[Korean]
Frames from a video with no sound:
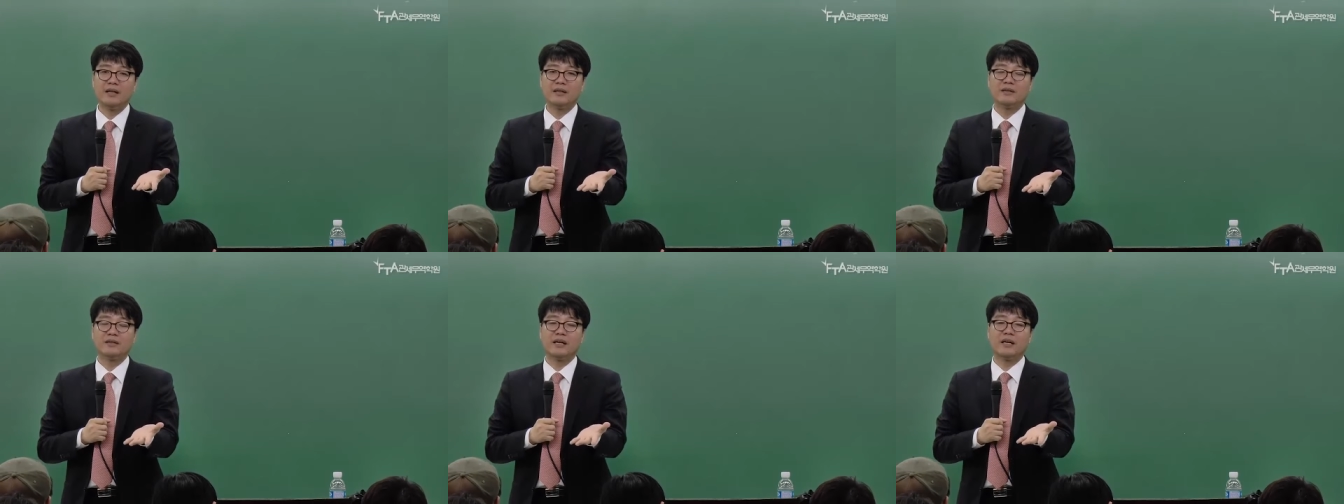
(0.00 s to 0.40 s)

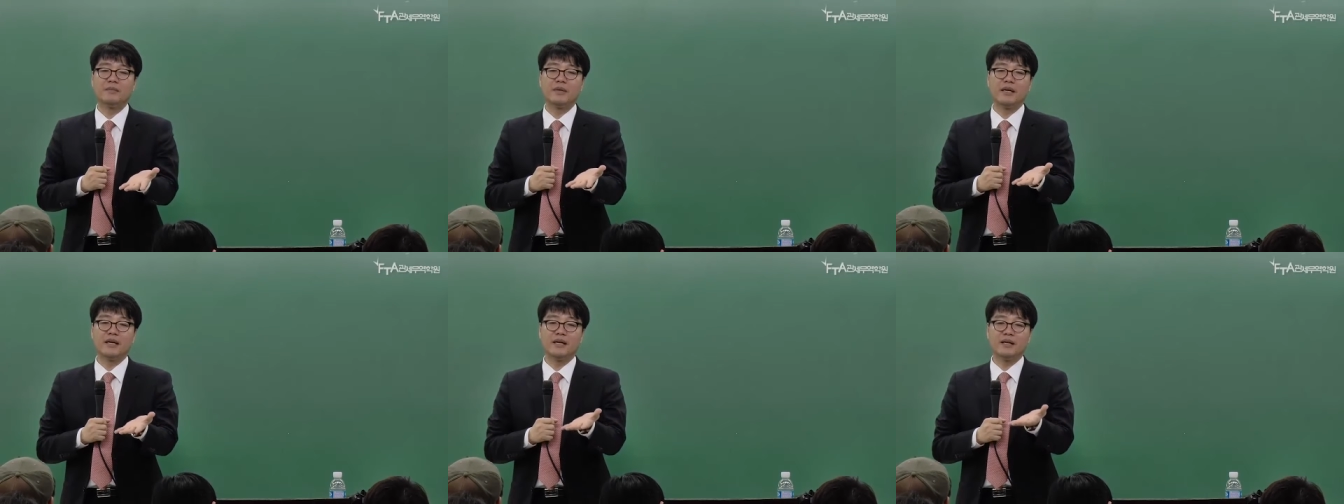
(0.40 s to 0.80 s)
그
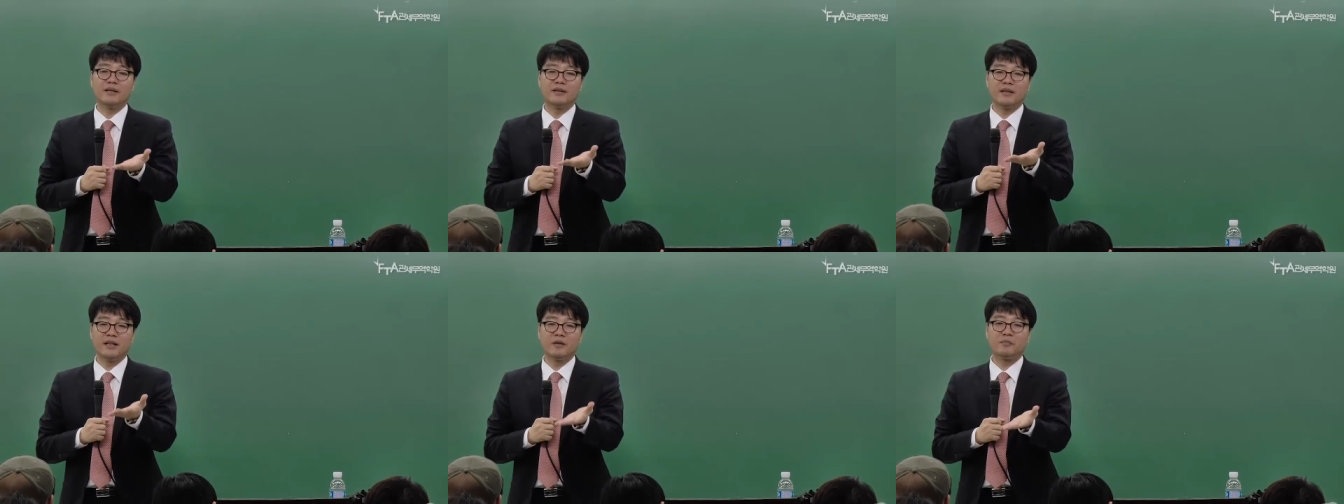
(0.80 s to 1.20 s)
다음에
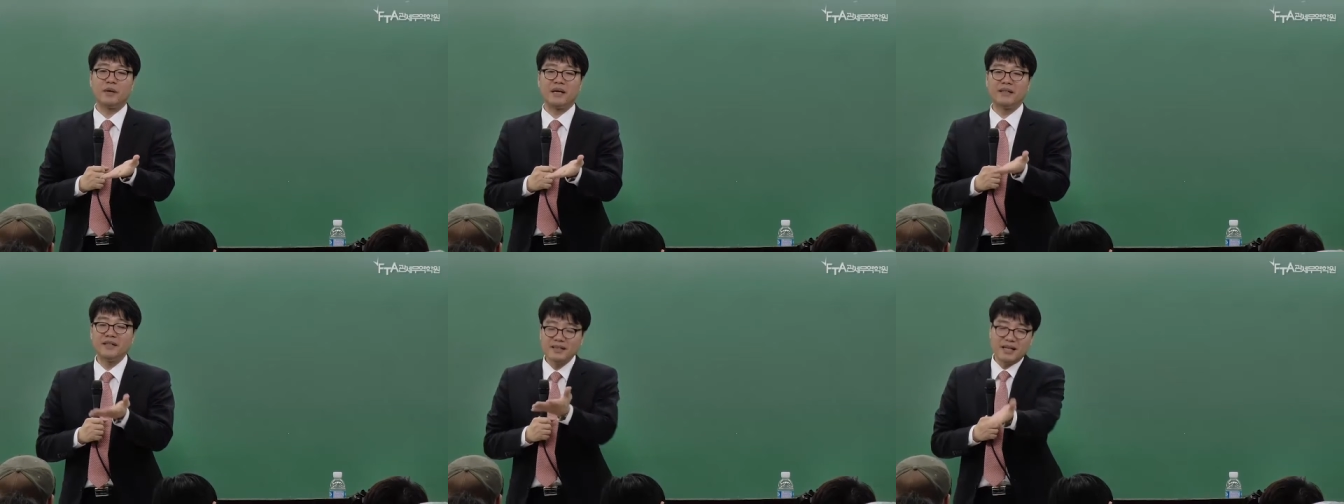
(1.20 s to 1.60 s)
거래액
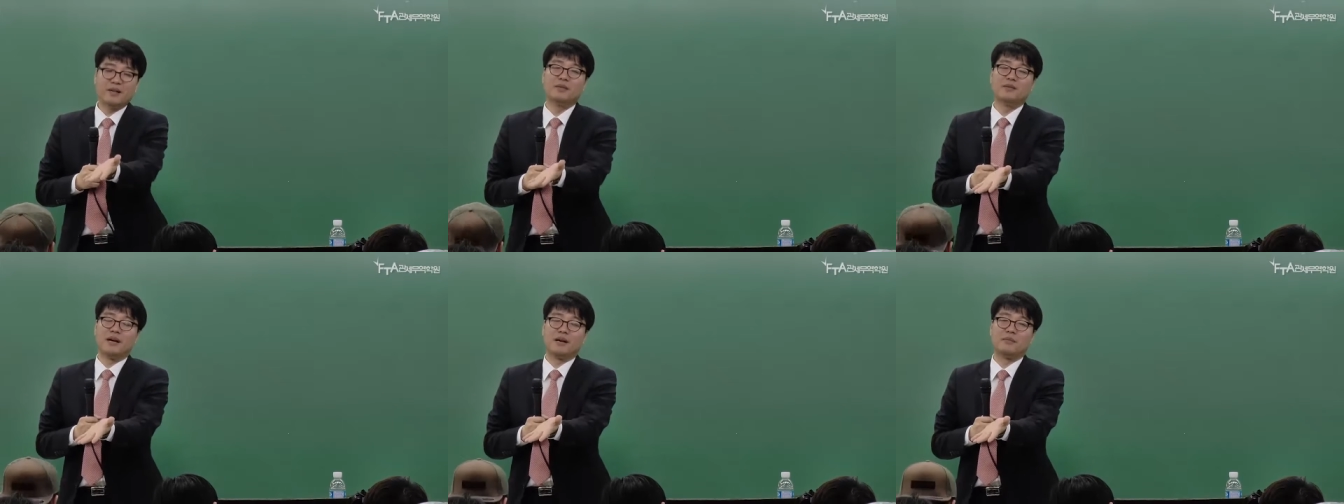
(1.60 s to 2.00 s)
배제
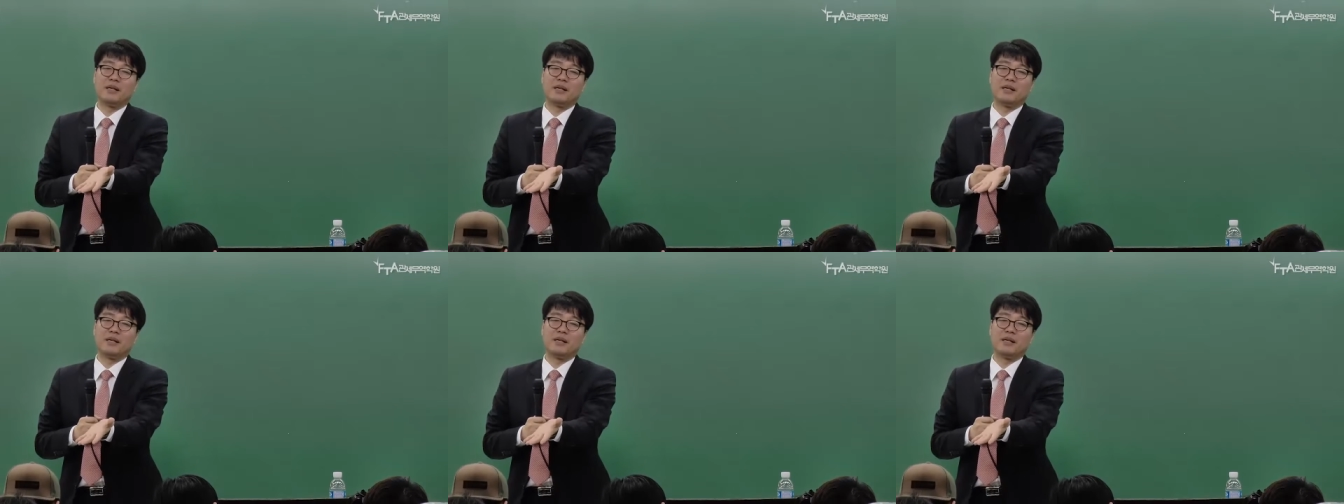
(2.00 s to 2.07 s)
사유가